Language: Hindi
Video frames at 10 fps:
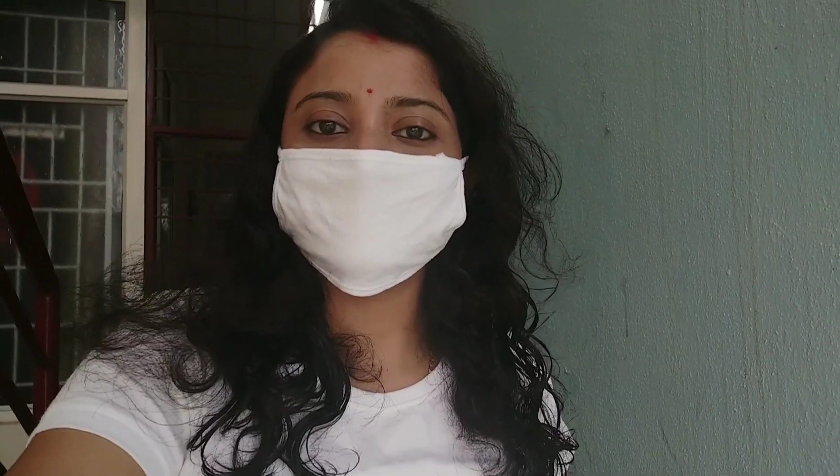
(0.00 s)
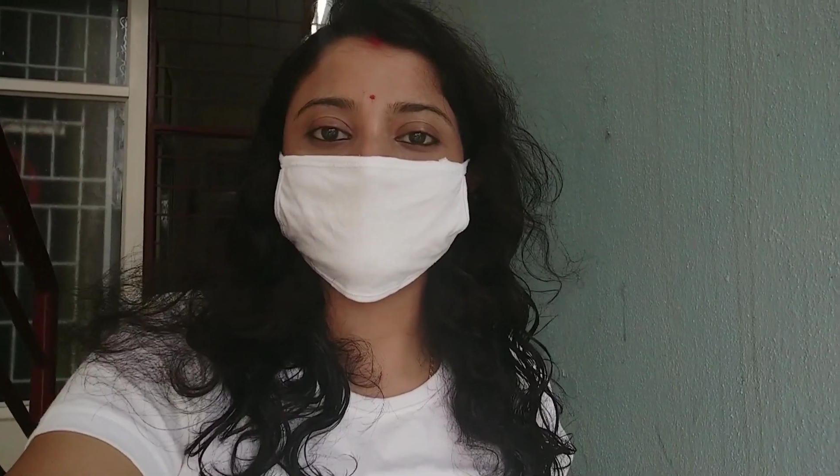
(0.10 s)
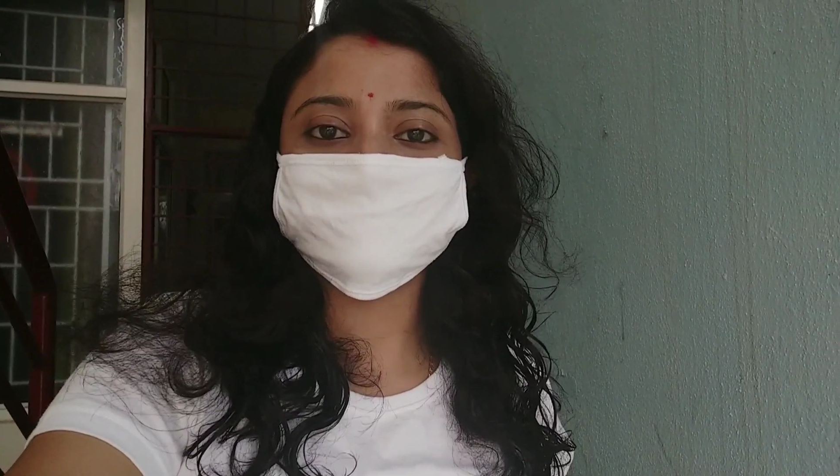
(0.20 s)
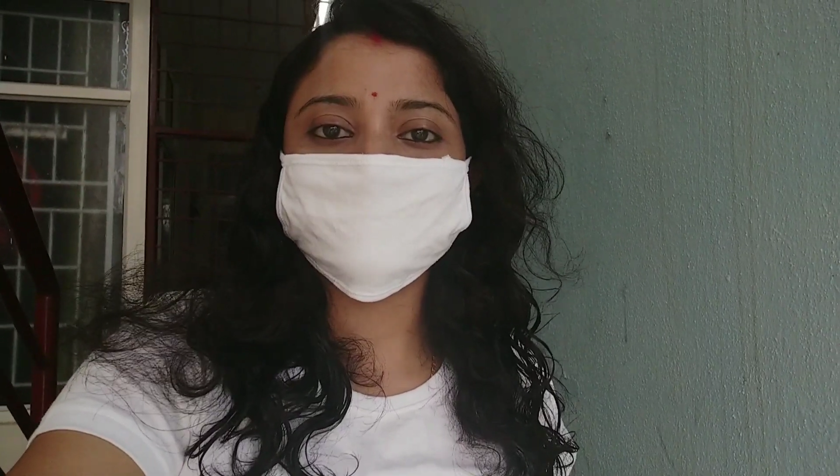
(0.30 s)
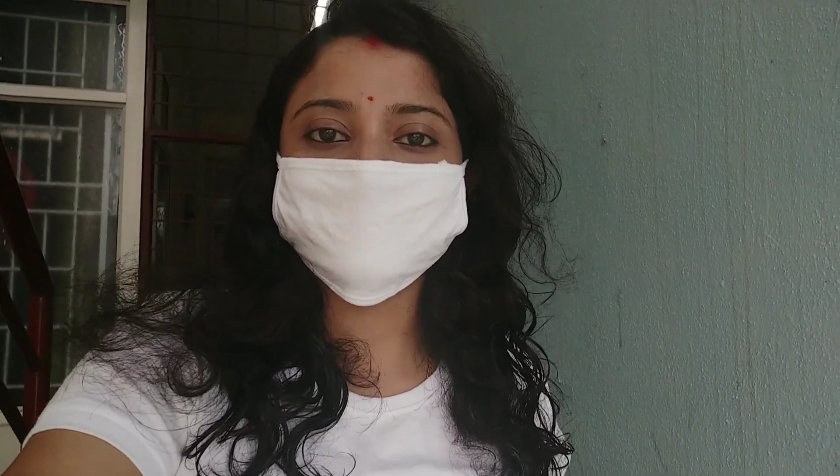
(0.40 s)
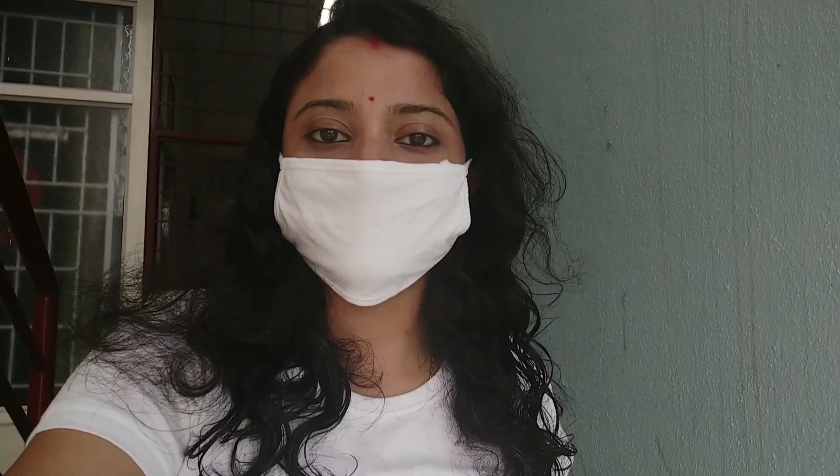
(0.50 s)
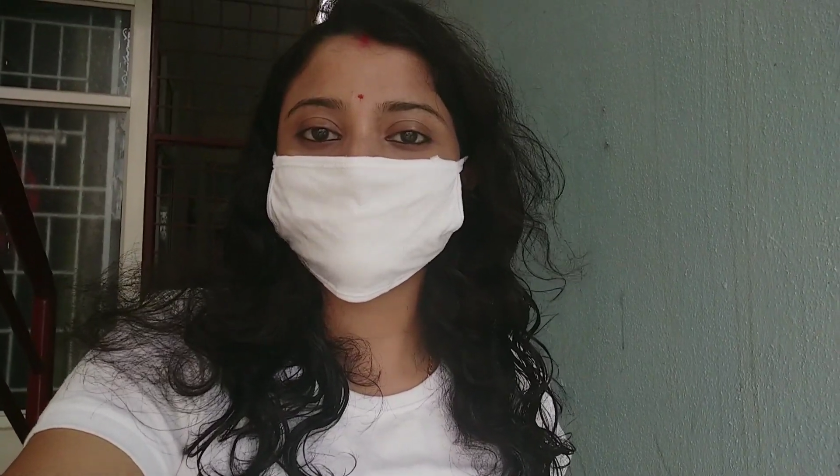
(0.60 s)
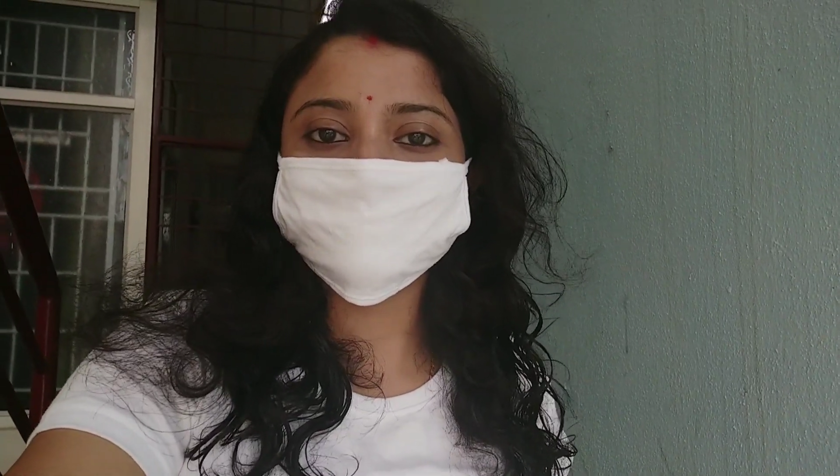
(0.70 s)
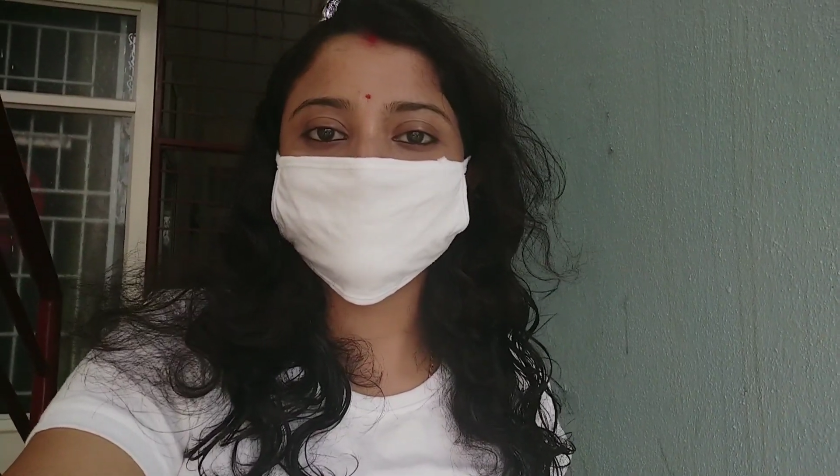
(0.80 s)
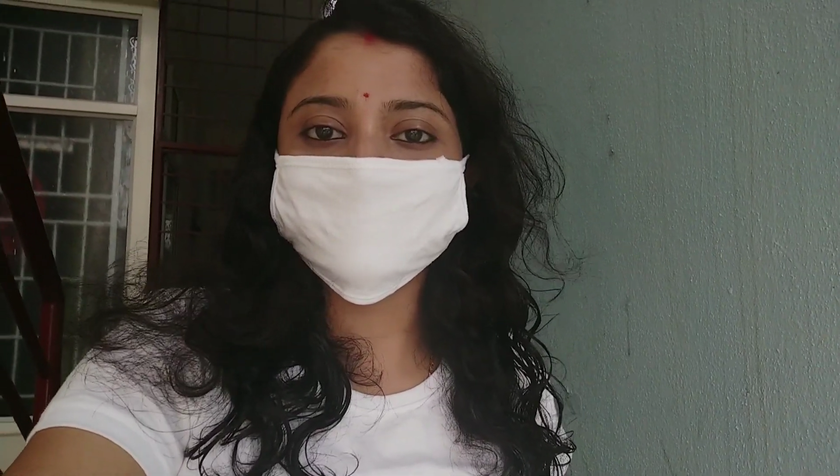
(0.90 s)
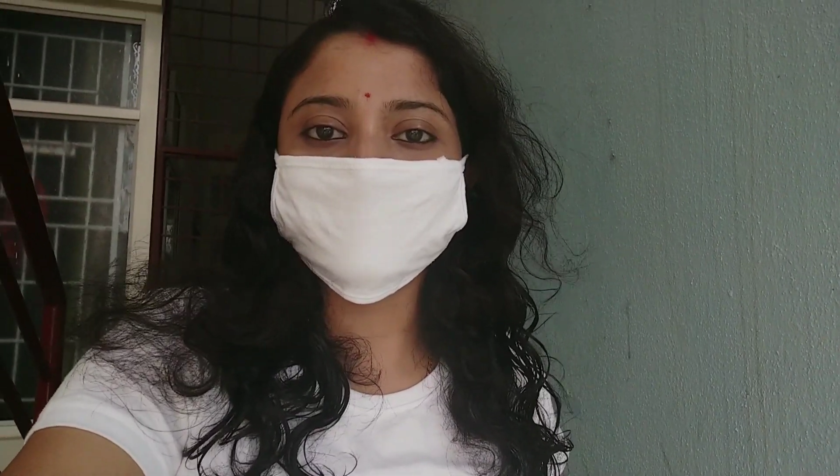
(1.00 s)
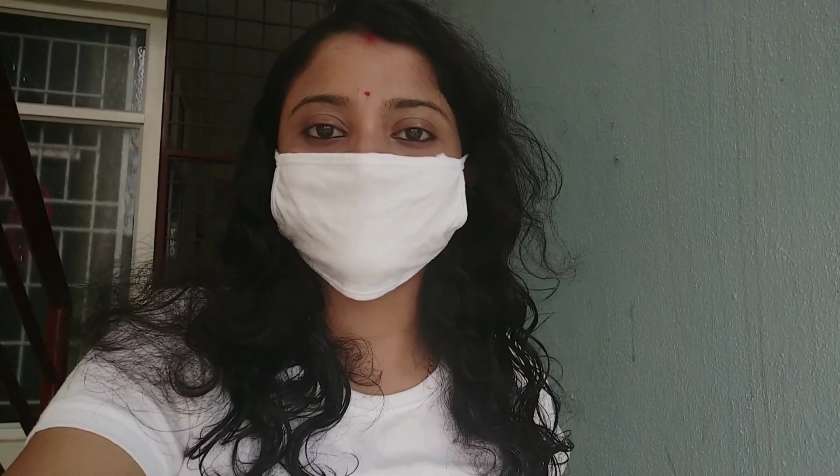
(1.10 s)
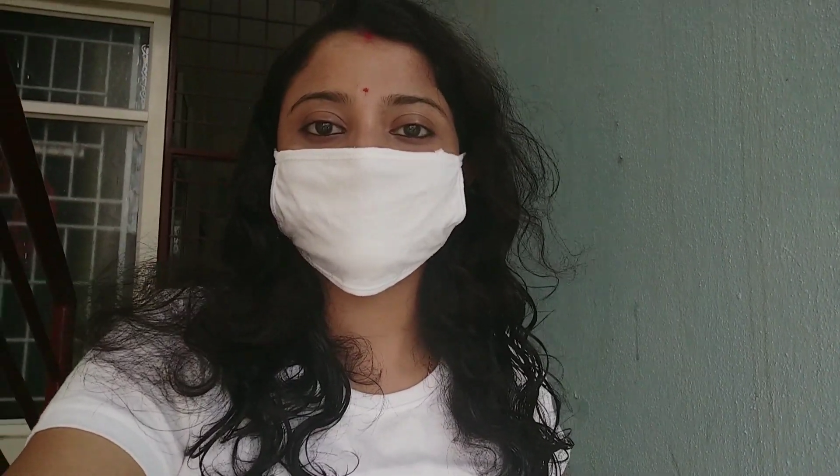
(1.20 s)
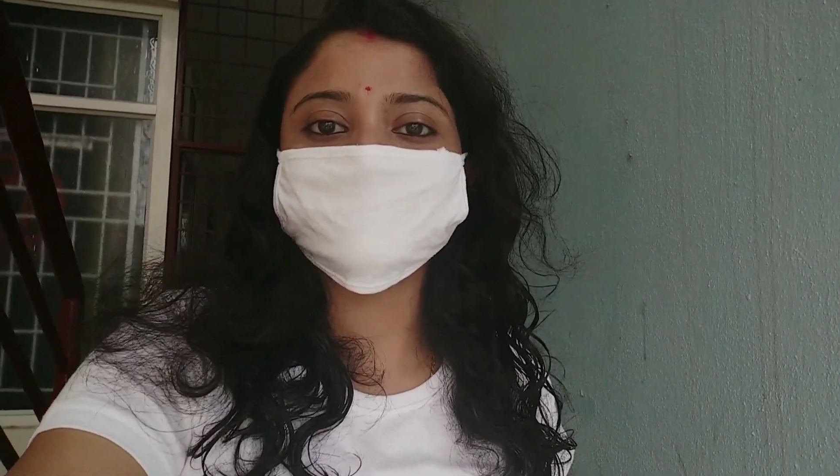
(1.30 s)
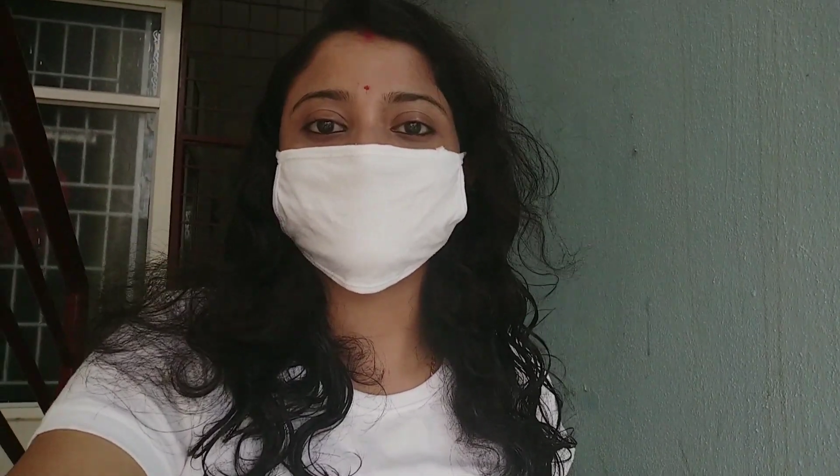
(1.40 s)
लेकिन मैंने कभी भी ट्राई
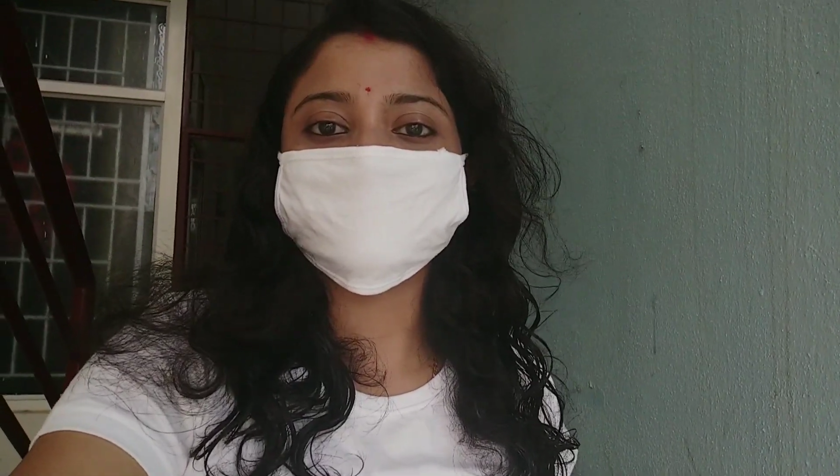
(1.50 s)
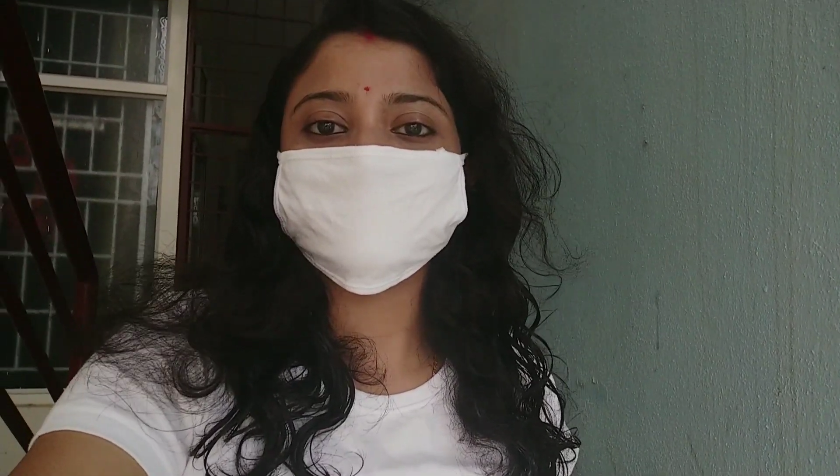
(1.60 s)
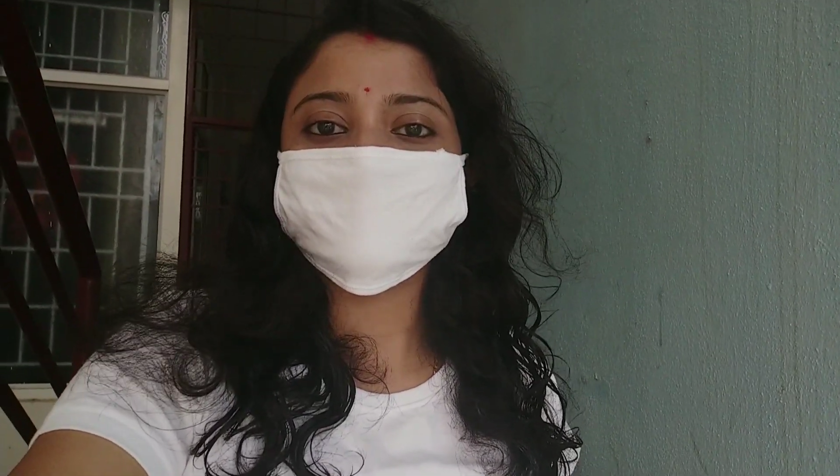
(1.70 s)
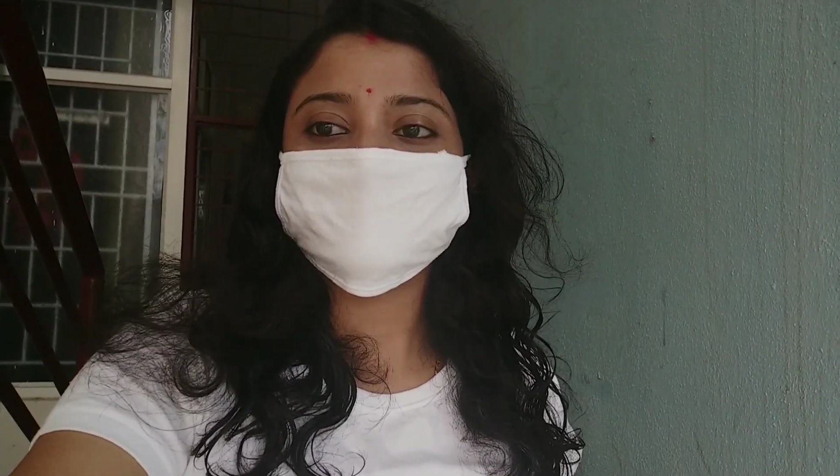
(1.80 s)
नहीं किया